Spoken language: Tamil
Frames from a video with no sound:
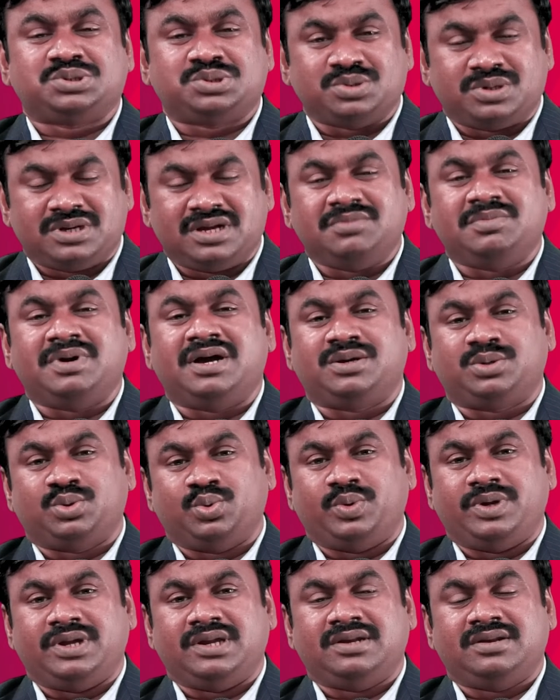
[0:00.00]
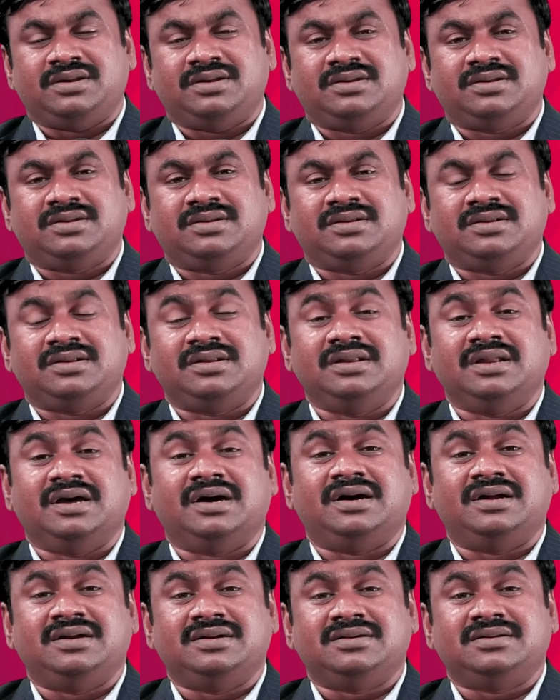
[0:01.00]
சுகமாக்குவேன்
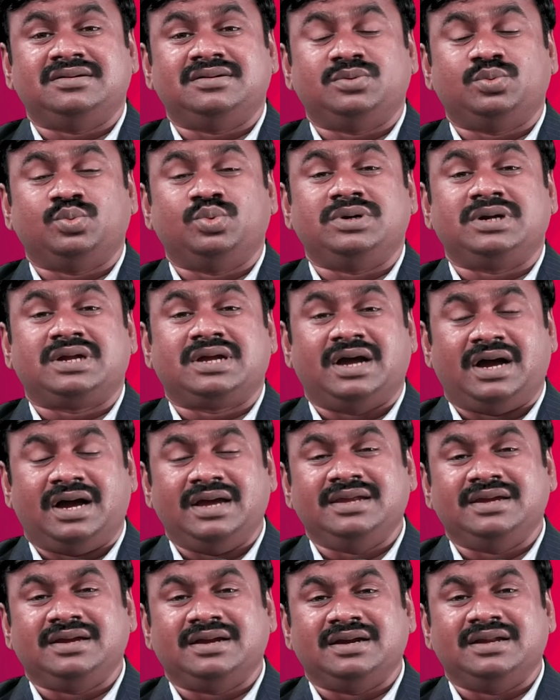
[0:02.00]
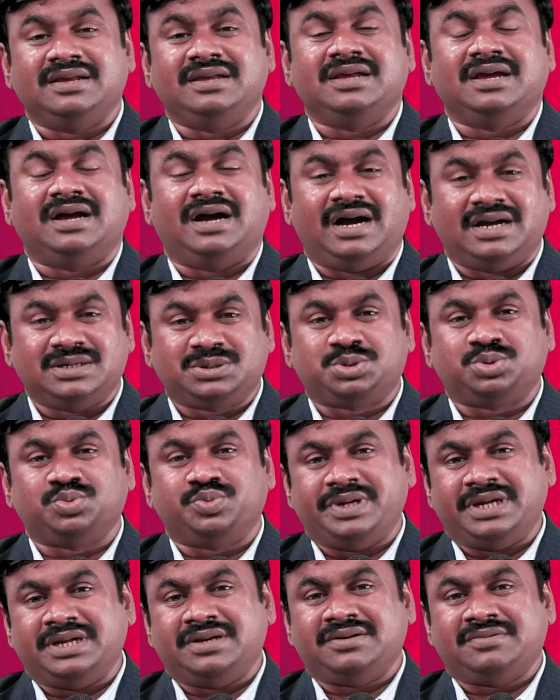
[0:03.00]
நான் உன் காயங்களை
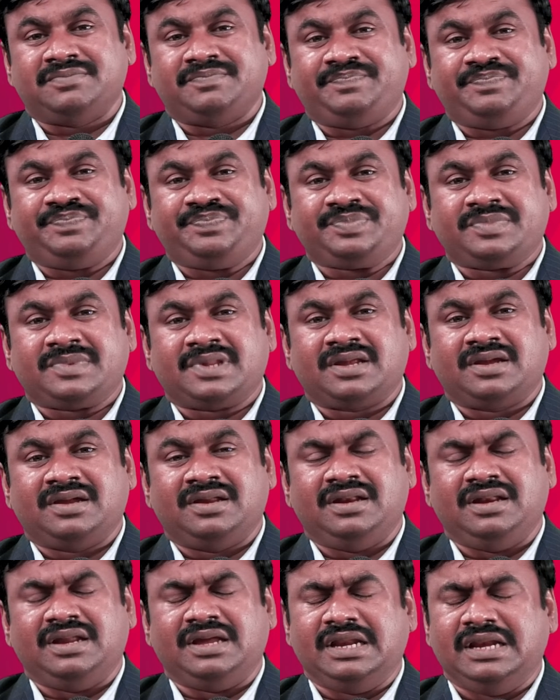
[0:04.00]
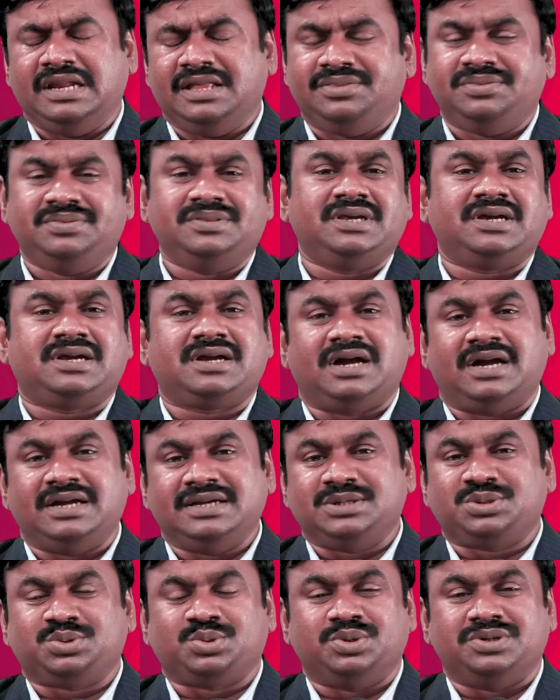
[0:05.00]
ஆற்றுவேன் நீங்கள் எந்த
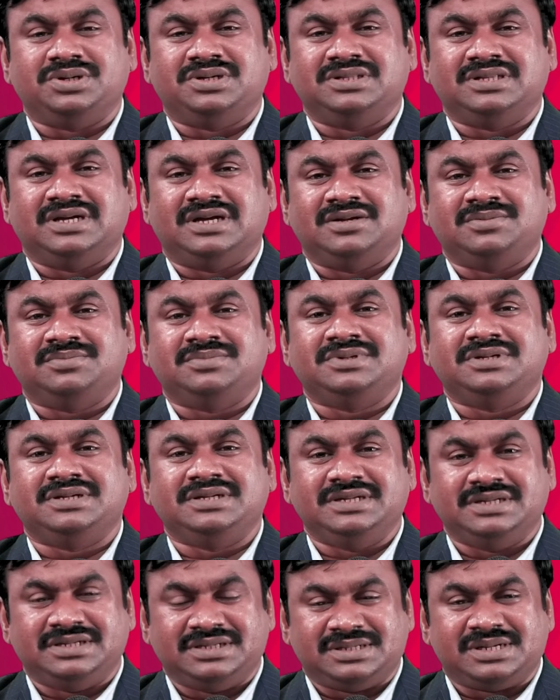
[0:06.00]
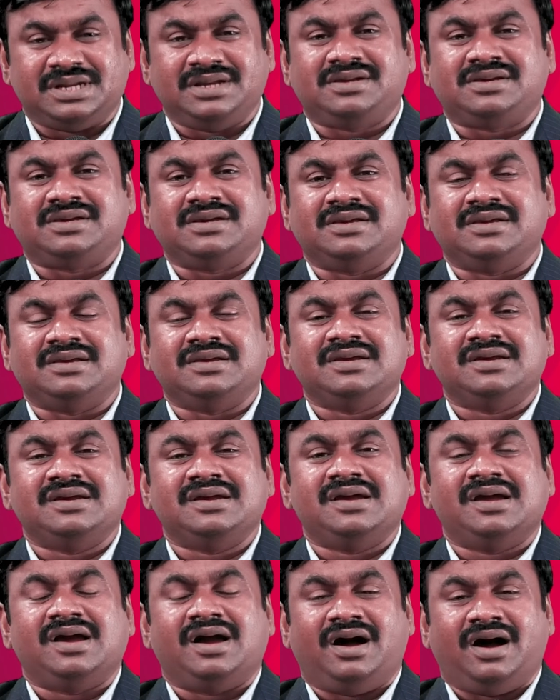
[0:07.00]
காயத்தோடு இருந்தாலும் இன்றைக்கு
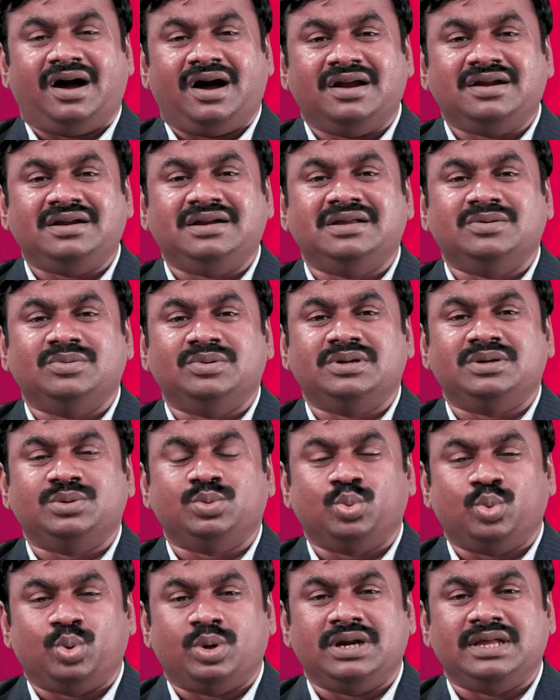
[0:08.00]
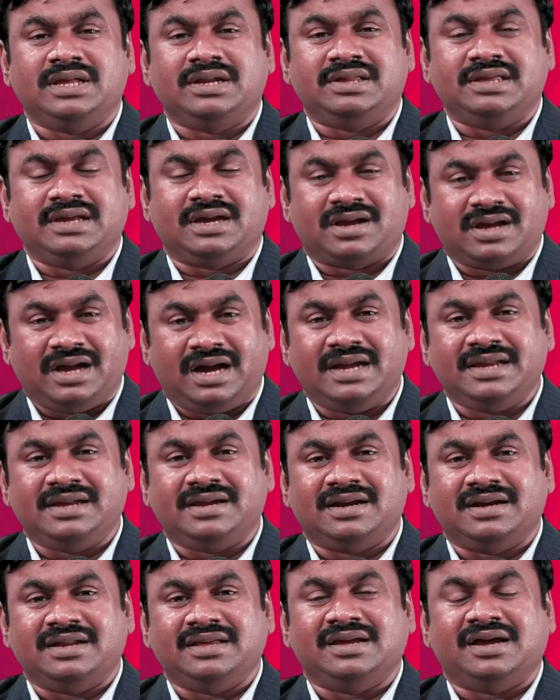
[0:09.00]
ஆண்டவர் உங்களுடைய
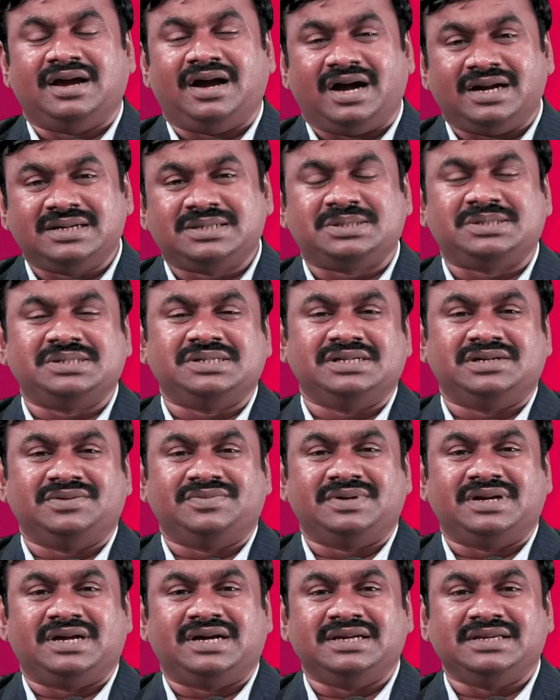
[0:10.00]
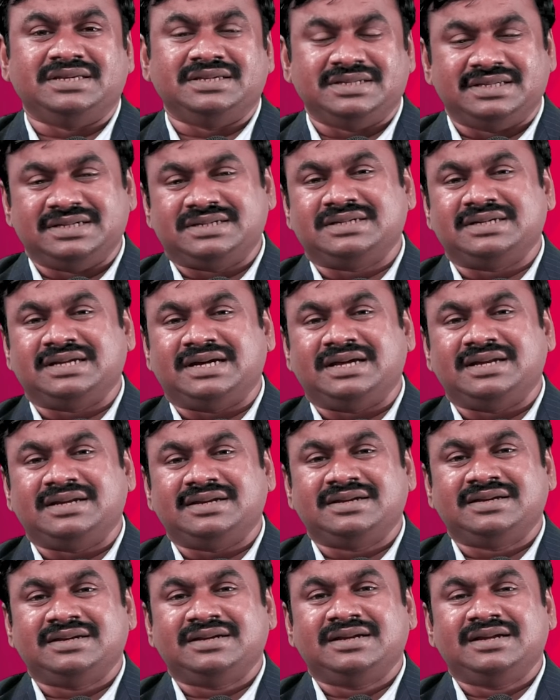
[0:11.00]
காயங்களை ஆற்றுகிறவராக இருக்கிறார்
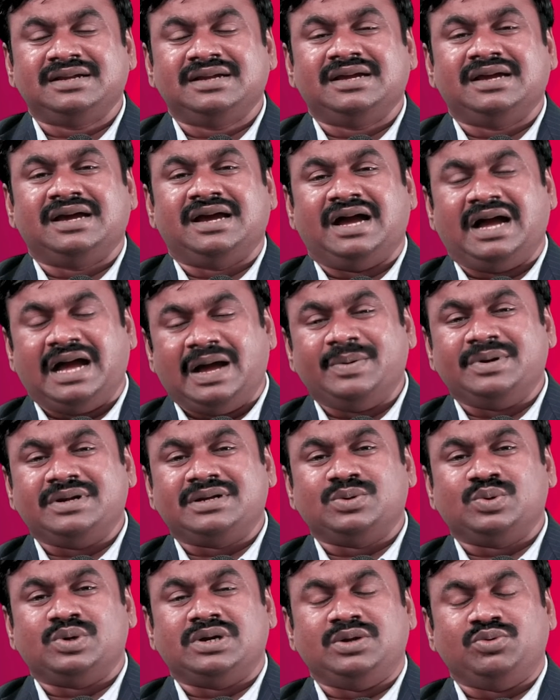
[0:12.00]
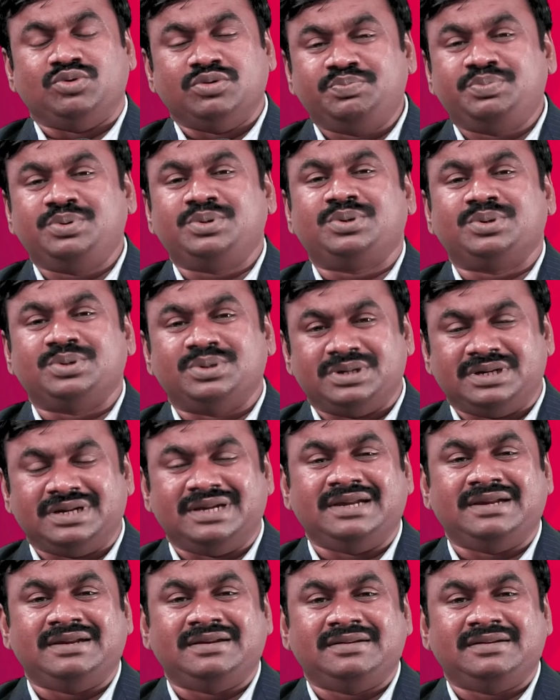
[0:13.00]
அவருக்கு உங்களை ஒப்பு கொடுங்க